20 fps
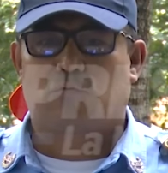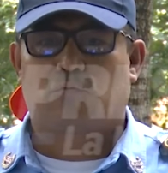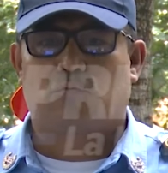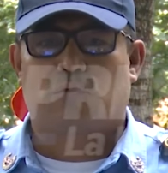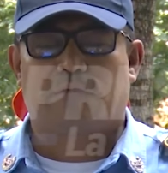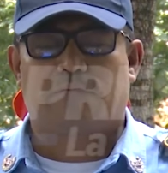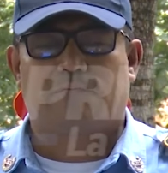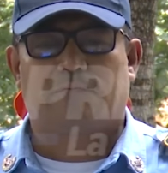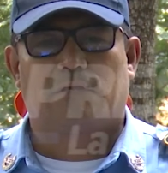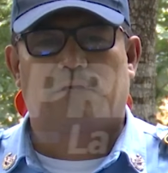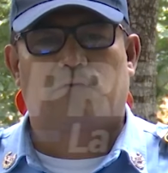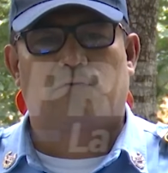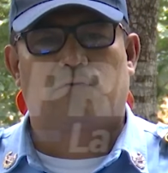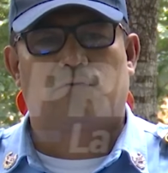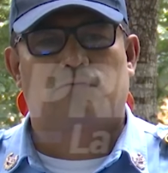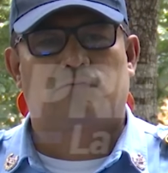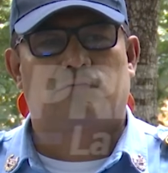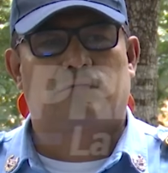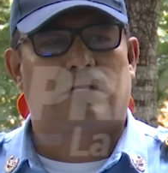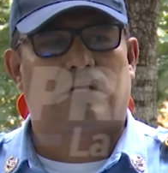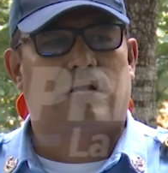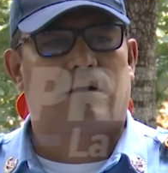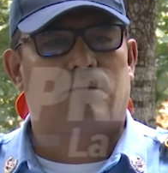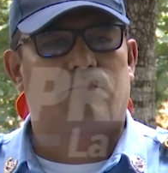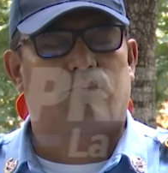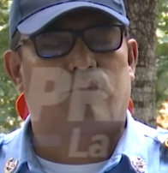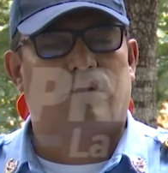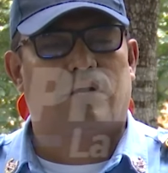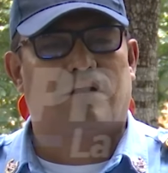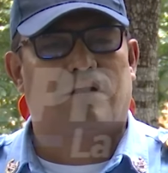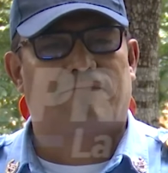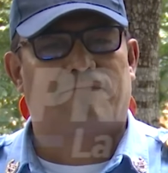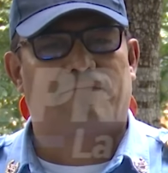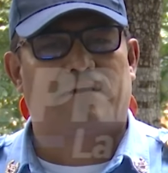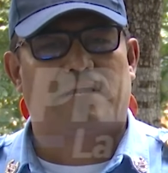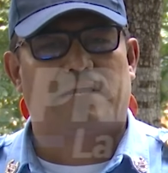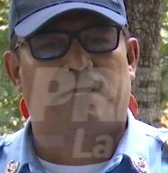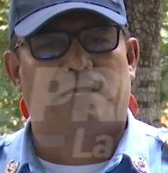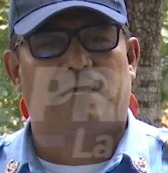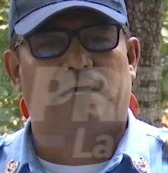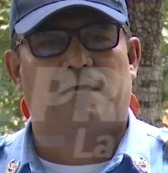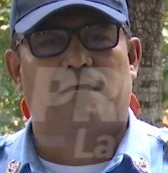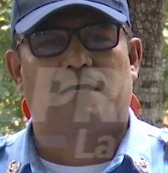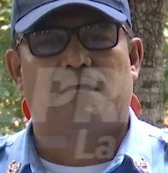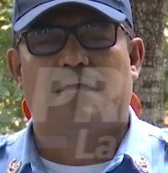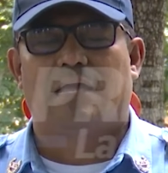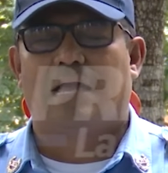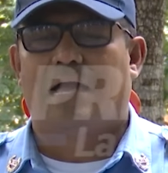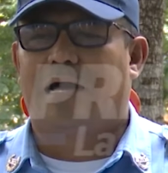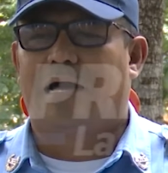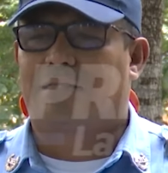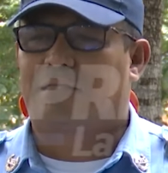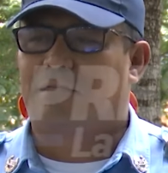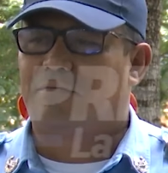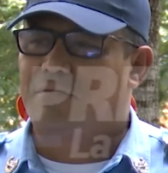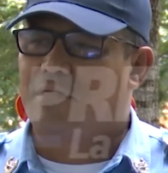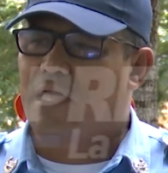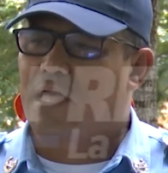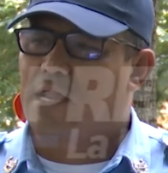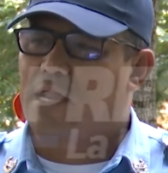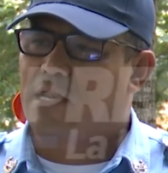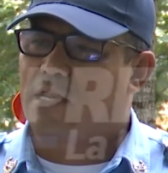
turísticos, el campo de la feria, actividades